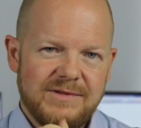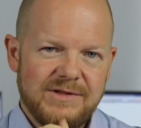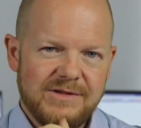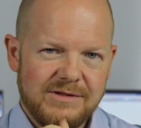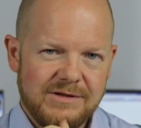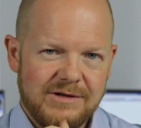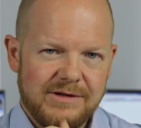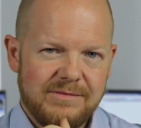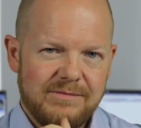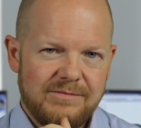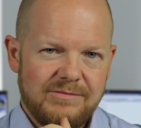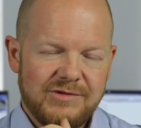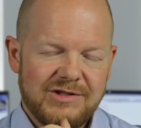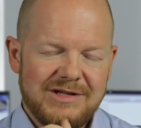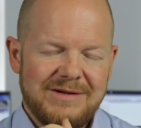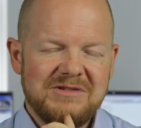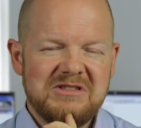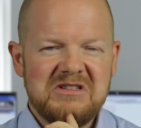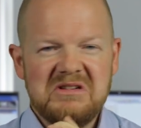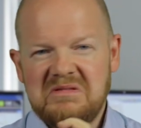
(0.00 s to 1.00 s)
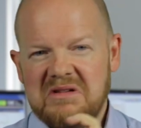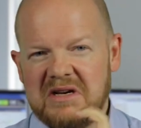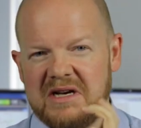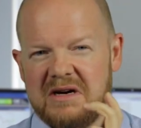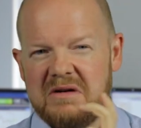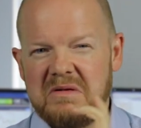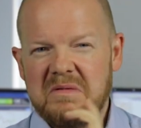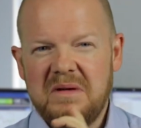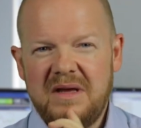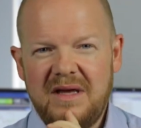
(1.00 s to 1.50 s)
So, jetzt kann man sagen,
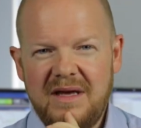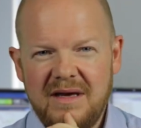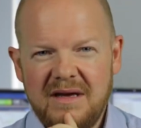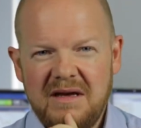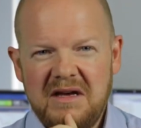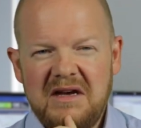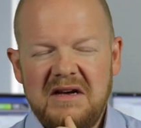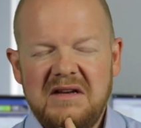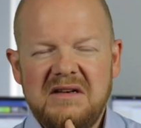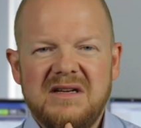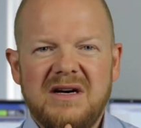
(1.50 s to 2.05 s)
naja, okay,